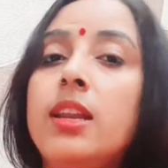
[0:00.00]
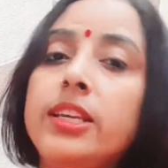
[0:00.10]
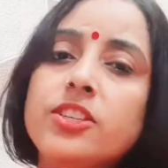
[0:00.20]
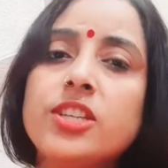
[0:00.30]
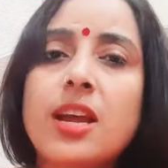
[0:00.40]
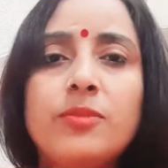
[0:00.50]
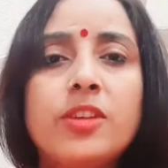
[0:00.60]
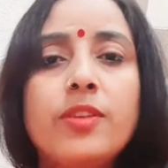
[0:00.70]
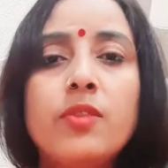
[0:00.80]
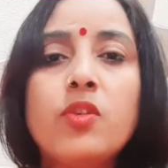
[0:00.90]
लेकिन शाम तक
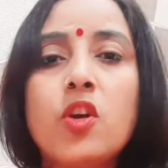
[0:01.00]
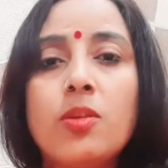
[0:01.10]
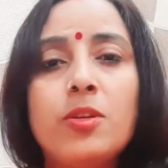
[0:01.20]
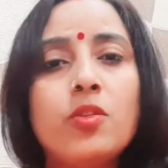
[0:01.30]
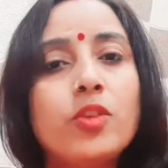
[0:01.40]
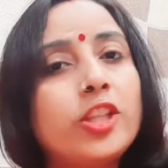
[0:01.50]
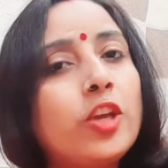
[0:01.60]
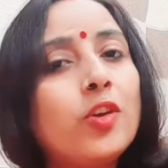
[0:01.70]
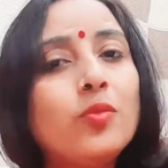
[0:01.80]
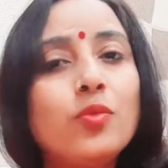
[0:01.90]
फिर वो नॉर्मल हो गए थे
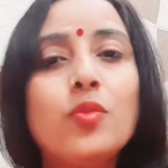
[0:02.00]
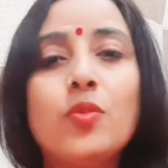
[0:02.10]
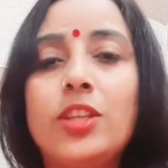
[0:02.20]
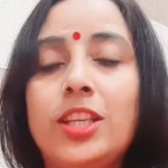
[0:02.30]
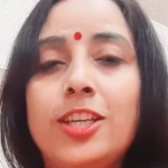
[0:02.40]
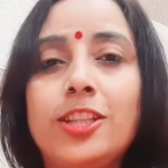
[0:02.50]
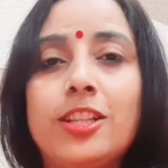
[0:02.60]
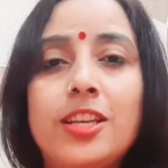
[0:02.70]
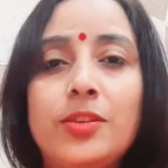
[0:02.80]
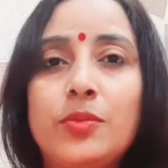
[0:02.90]
और उनको कोई दिक्कत
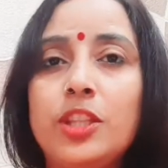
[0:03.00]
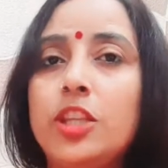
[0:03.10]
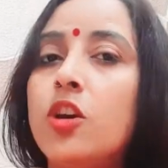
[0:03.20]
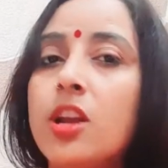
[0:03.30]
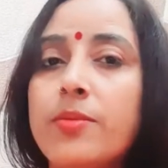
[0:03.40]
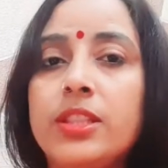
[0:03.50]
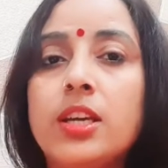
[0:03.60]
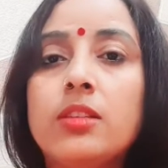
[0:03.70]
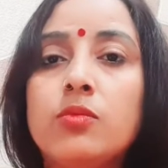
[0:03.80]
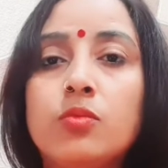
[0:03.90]
नहीं हुई थी और अभी
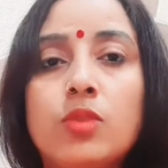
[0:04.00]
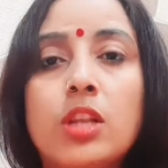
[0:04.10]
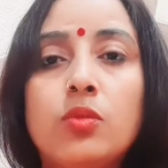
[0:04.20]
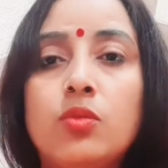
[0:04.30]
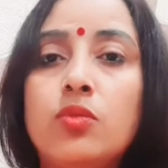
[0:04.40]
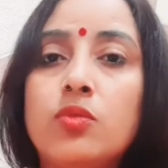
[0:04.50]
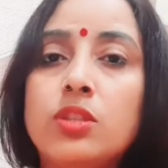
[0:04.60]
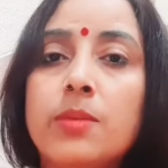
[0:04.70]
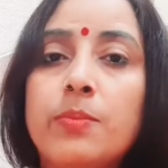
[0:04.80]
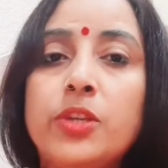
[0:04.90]
तक उनका दोनों डोज
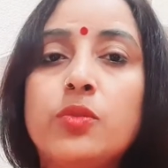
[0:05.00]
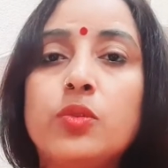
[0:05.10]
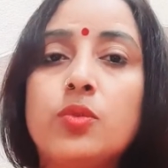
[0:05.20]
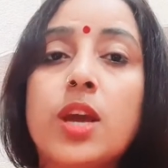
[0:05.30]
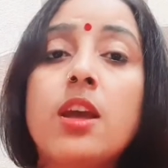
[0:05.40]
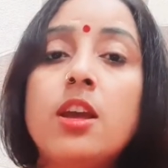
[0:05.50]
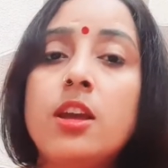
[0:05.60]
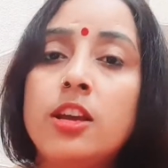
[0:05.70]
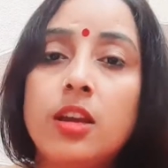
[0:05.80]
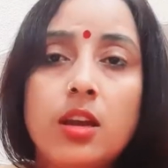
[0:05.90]
कंप्लीट हो चुका
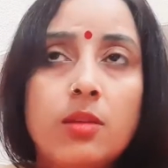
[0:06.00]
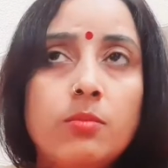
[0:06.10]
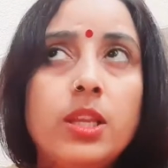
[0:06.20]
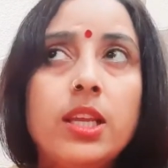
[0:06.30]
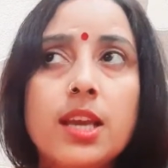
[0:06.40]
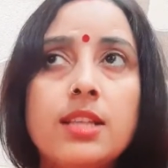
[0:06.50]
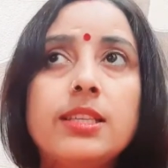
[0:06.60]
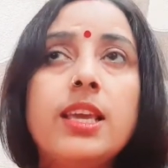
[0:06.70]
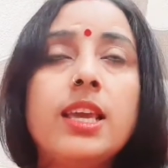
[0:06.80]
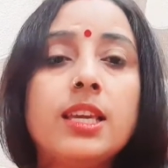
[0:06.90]
आ, मेरे ख्याल से
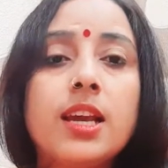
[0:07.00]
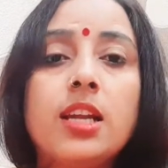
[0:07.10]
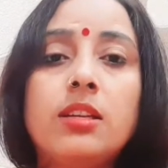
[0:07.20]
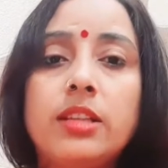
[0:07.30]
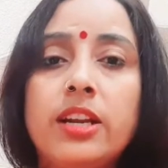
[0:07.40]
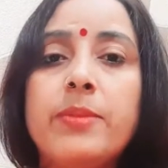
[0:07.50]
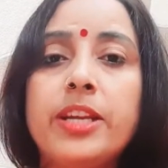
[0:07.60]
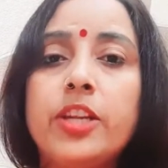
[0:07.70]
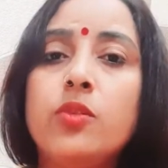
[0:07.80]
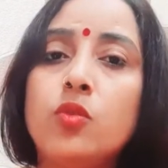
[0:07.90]
एक या डेढ़
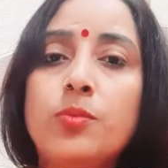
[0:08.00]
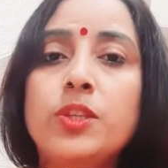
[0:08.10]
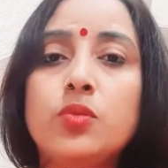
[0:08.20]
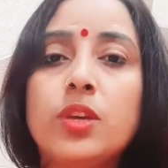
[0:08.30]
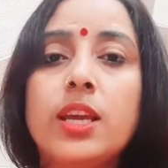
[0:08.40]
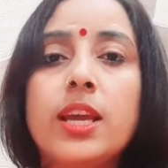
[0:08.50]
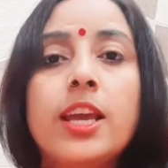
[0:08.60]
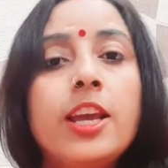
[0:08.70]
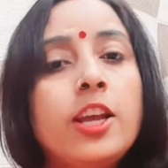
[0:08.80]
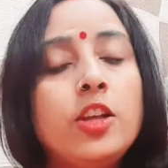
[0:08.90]
महीने हो भी चुके हैं
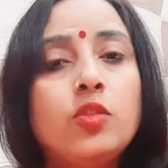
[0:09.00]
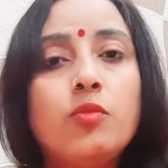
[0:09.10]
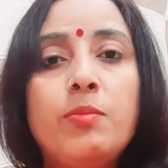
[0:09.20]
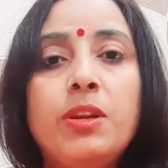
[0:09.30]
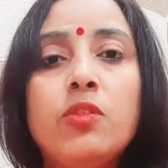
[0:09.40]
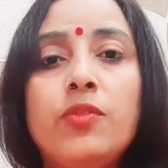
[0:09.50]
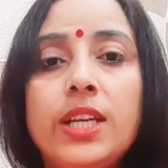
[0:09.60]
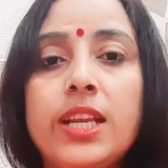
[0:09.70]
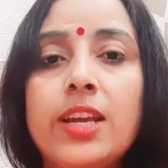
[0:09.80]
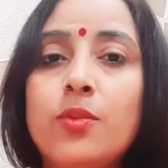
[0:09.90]
तो वो बिल्कुल
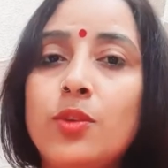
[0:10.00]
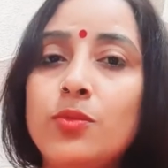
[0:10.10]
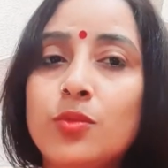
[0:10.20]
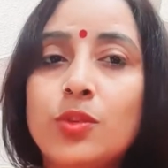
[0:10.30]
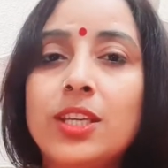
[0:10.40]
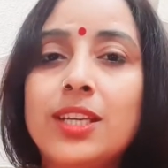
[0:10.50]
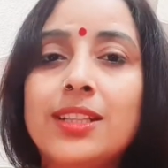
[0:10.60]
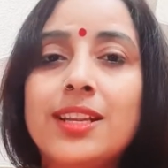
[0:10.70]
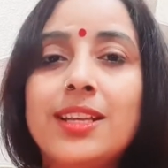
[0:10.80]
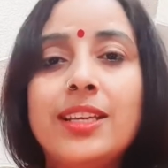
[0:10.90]
फिट हैं कोई उनको
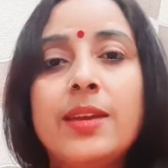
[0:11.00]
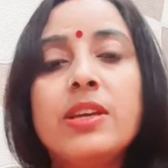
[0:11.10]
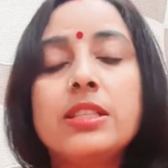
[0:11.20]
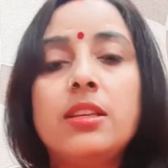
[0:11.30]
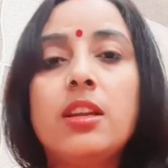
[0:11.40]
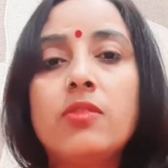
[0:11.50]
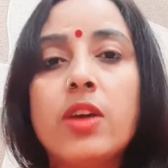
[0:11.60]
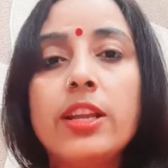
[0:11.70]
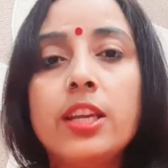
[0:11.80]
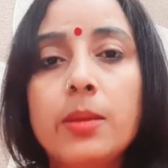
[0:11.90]
दिक्कत नहीं है वैक्सीन
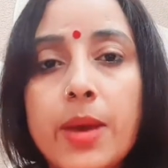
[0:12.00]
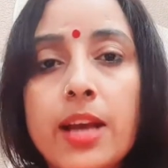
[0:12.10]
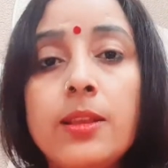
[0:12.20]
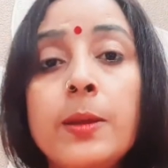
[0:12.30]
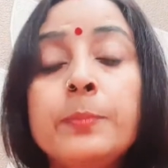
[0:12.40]
लगवाने के बाद